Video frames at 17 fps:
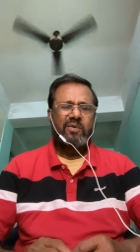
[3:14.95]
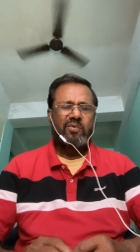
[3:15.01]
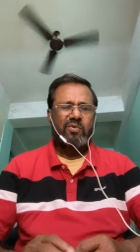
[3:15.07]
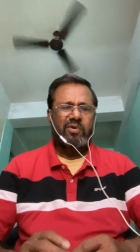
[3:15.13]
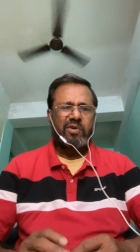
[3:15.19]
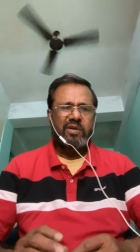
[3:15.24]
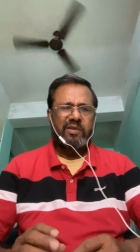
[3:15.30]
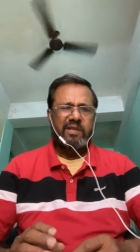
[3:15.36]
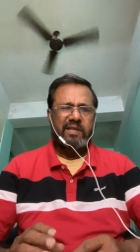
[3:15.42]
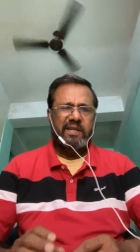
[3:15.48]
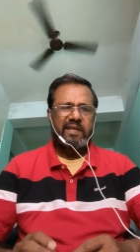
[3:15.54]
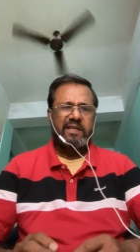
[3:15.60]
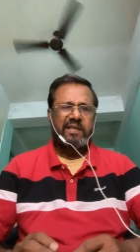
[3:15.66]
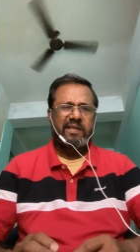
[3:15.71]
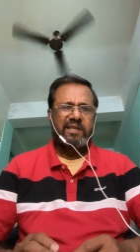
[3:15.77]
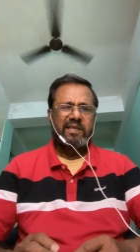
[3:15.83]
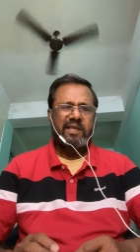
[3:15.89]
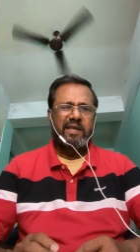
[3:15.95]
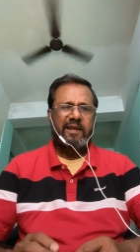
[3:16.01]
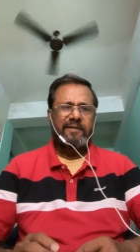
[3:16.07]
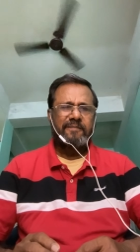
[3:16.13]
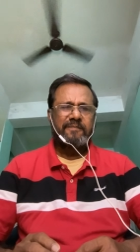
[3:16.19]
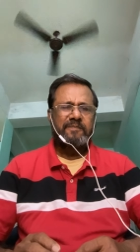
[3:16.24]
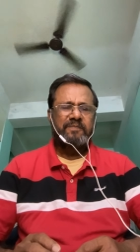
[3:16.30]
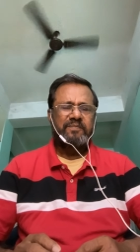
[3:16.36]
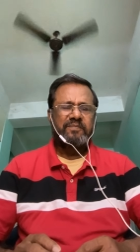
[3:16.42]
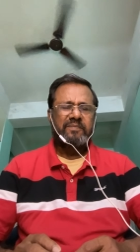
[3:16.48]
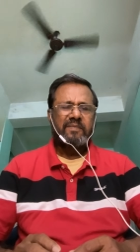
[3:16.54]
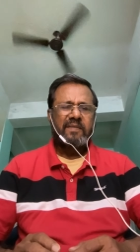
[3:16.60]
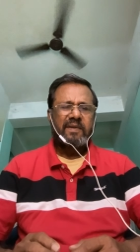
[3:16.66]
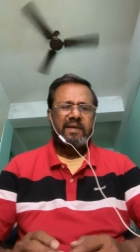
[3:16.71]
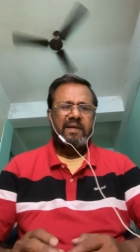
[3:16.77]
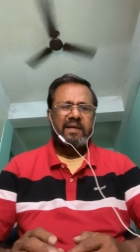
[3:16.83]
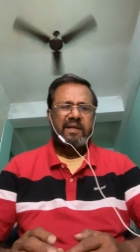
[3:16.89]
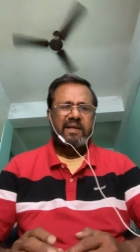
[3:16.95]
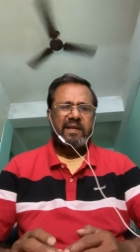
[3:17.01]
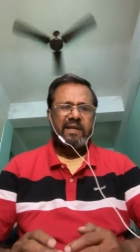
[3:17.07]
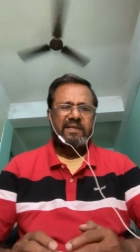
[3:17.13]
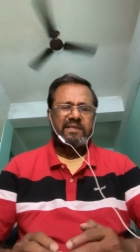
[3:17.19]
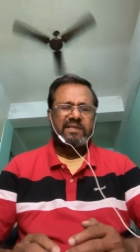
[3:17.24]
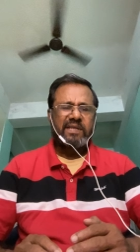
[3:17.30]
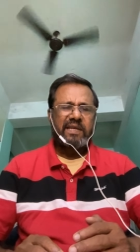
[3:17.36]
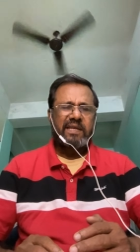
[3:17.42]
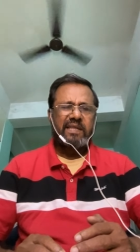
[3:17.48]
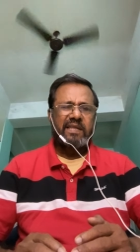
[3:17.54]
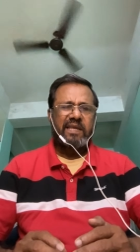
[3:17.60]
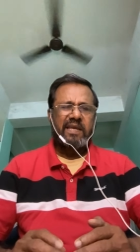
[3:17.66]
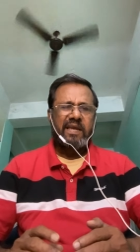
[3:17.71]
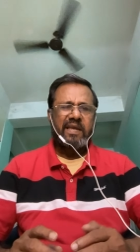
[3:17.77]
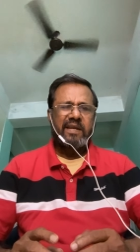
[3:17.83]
உங்களுக்கு தெரிந்தது தான் நான் செய்தி